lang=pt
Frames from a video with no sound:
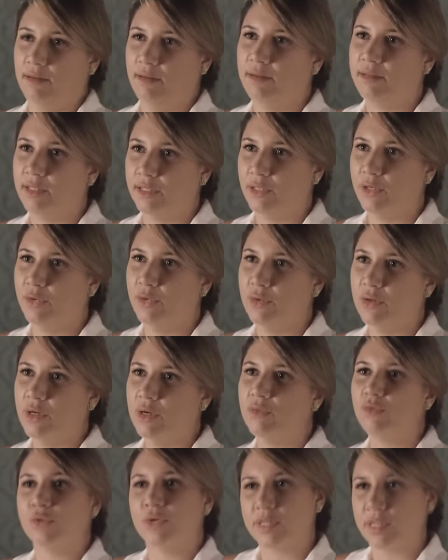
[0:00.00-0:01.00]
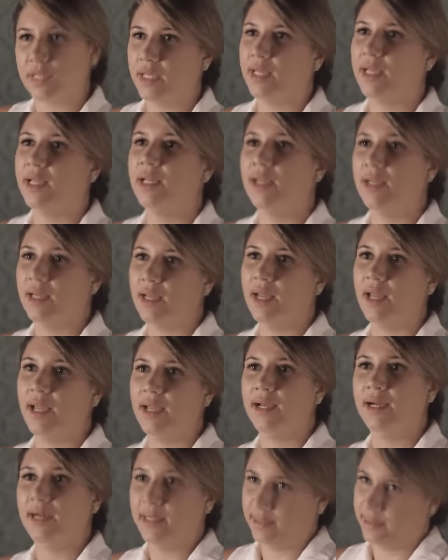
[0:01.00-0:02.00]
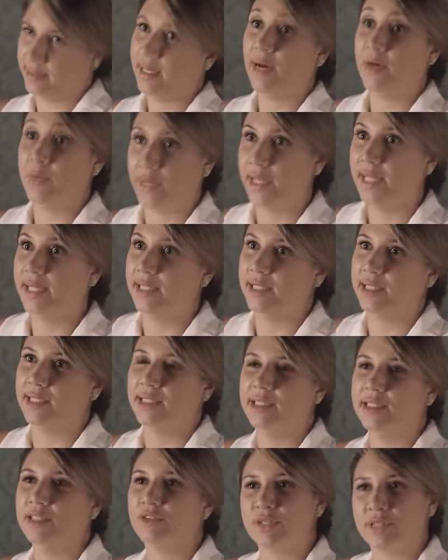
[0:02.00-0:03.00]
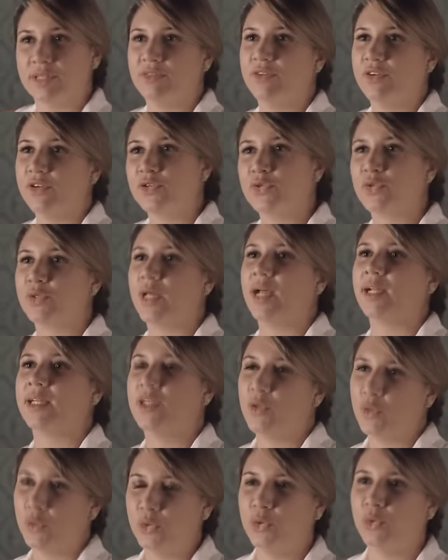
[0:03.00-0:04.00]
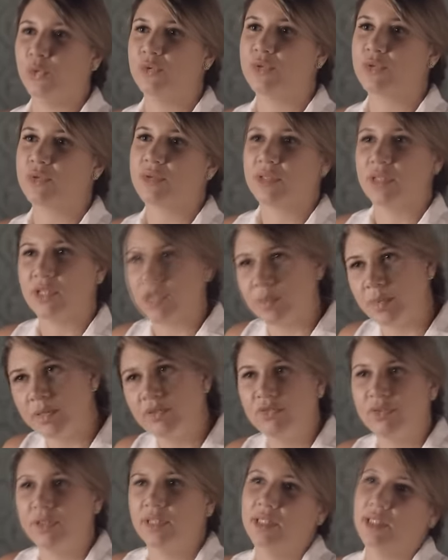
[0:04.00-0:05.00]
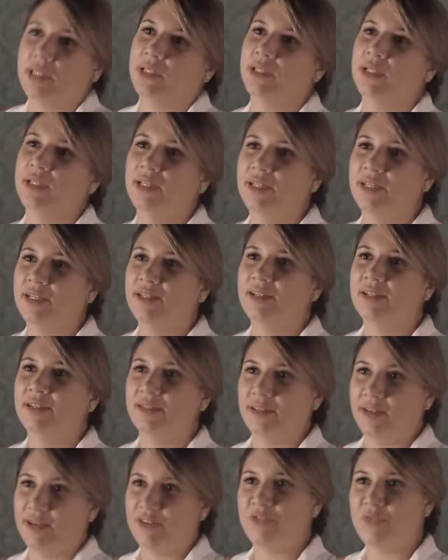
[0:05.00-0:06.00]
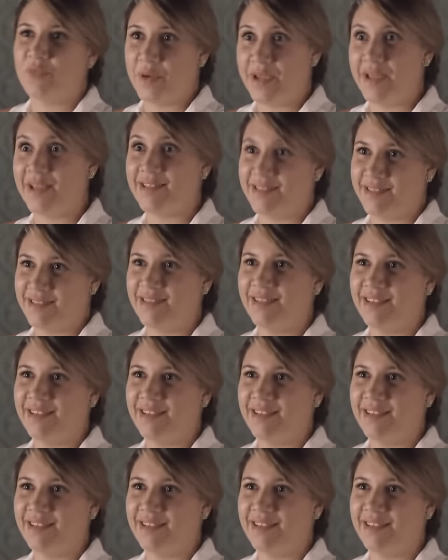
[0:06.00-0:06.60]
entendeu? Você é Ana Aurélia. Você veio estudar aqui conosco. Seja bem-vinda à FPS.